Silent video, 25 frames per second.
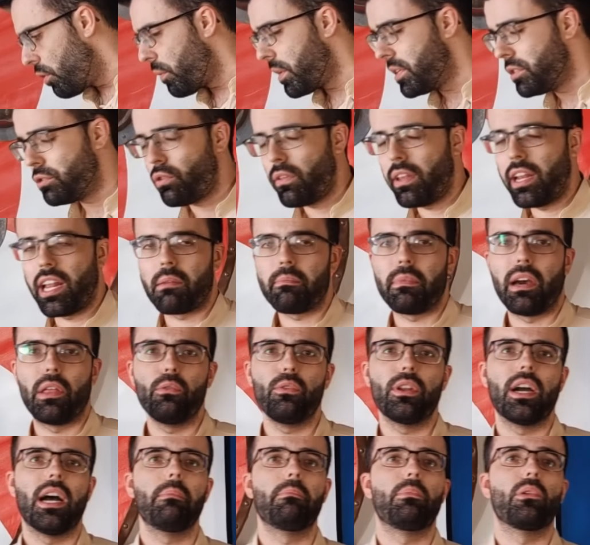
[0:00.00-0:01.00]
todo esto de la
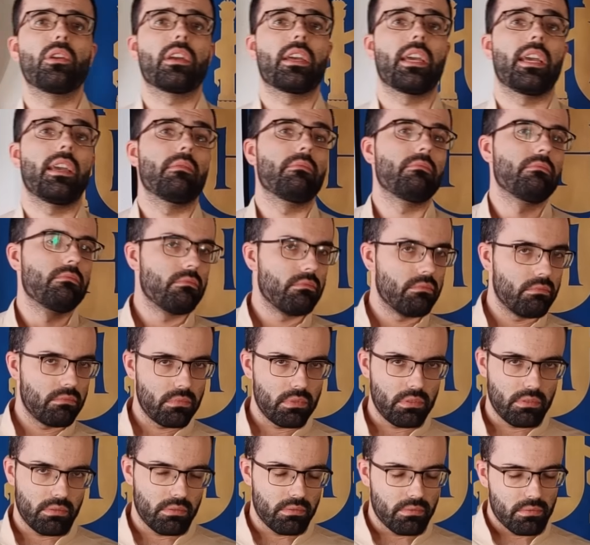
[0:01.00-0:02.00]
armadura porque
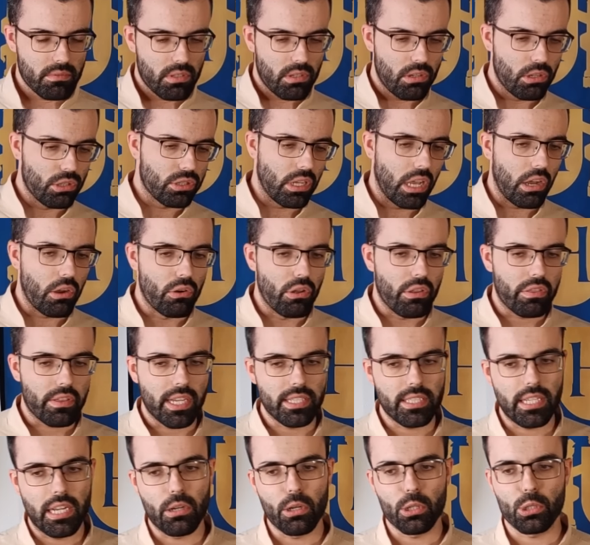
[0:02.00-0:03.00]
los que
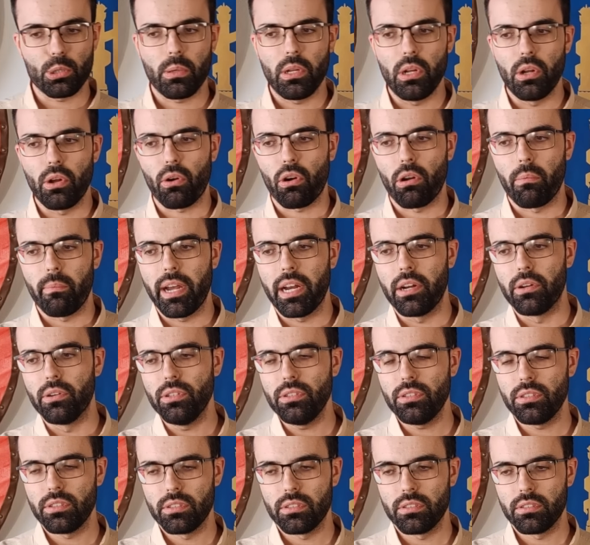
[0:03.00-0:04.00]
conocéis algo sobre los
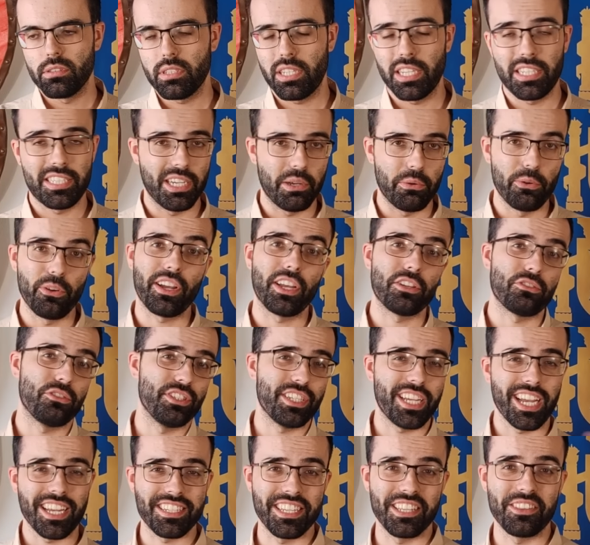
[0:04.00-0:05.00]
romanos, que seguro que
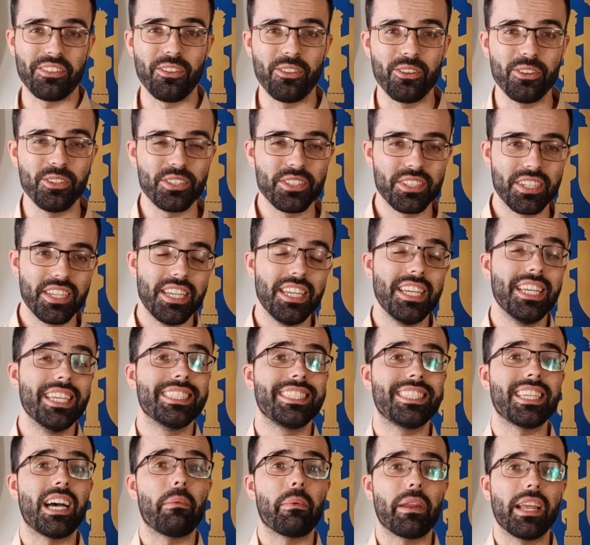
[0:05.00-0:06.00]
sois casi todos,
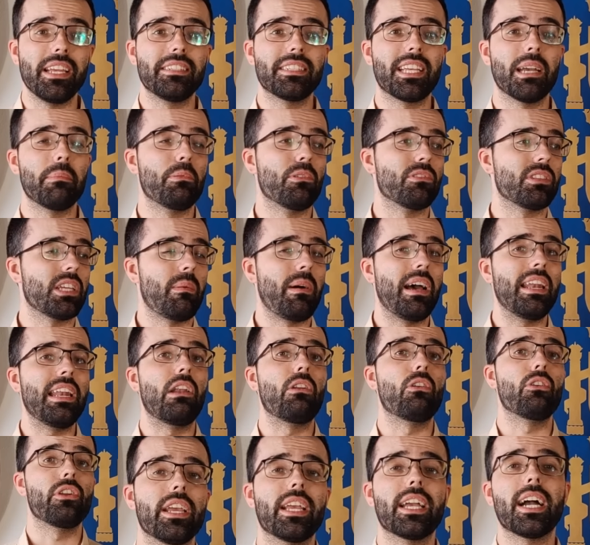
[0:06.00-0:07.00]
sabréis que portaban
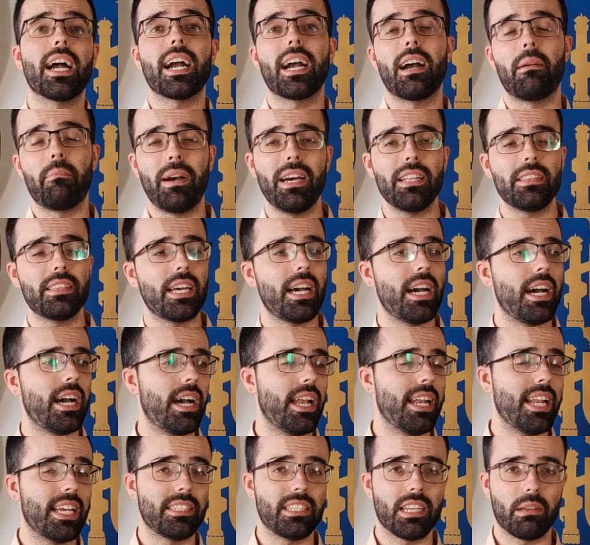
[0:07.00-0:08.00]
la lorica
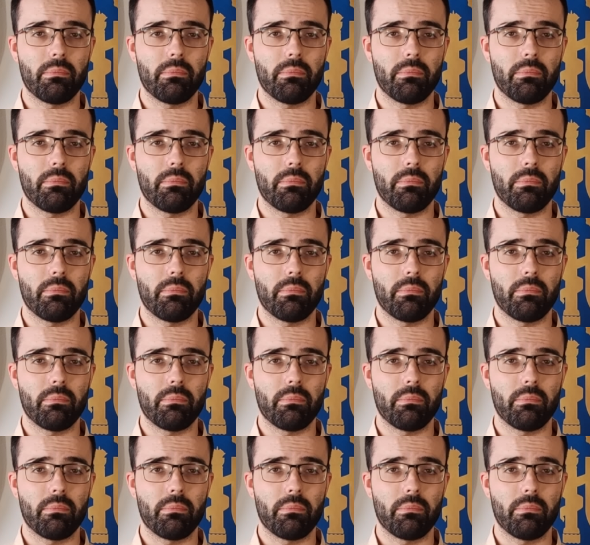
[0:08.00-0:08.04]
jamata, la